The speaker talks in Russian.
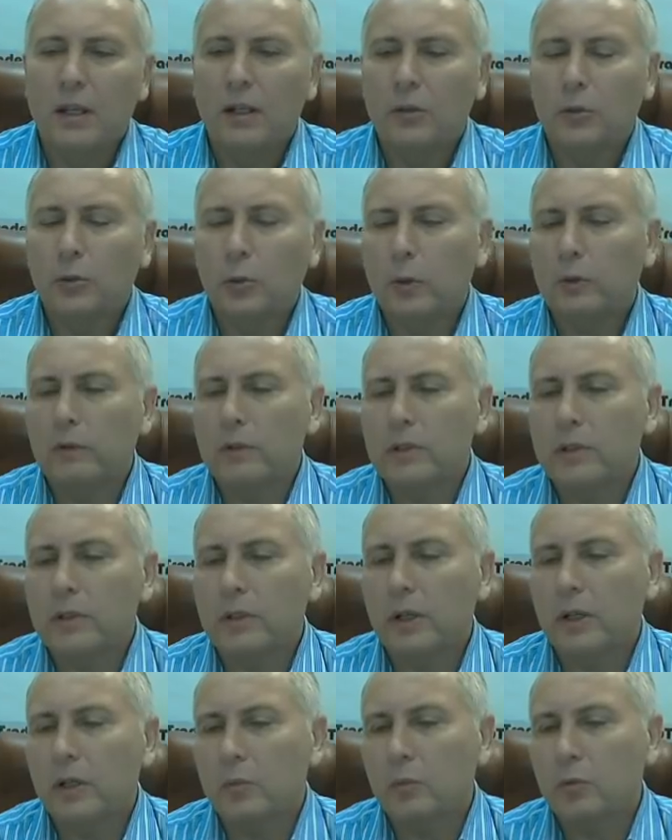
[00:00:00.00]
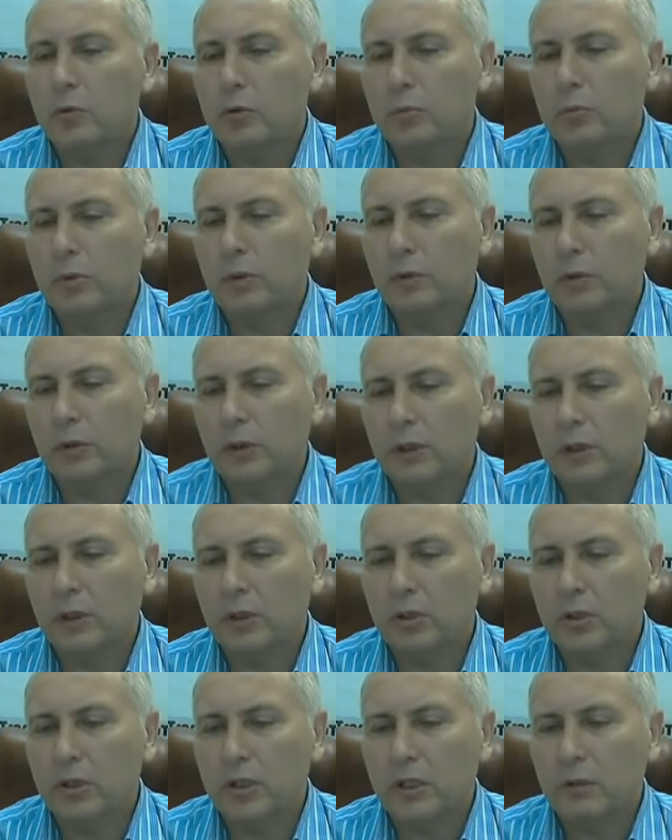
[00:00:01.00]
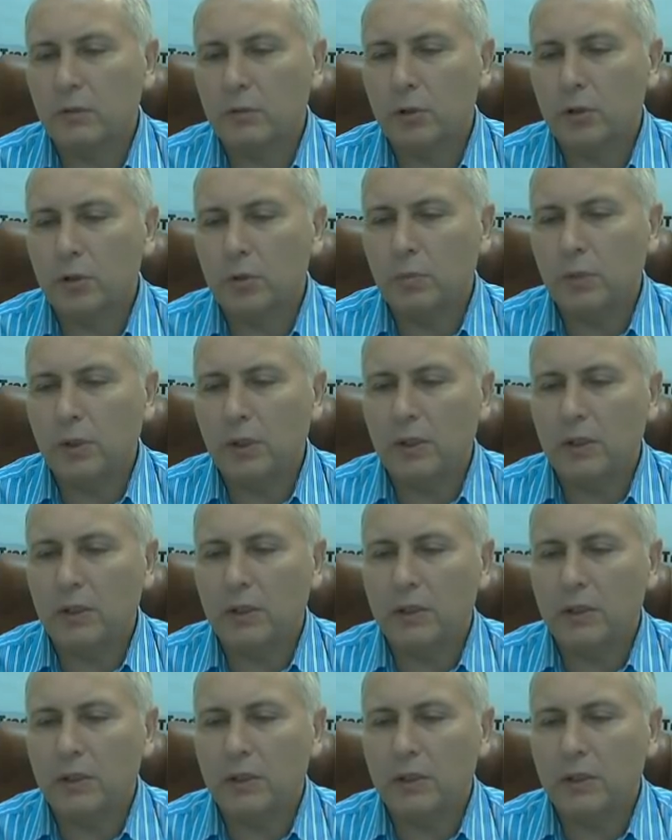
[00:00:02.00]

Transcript: Кто его знает, может быть, вот этот часовой шпиль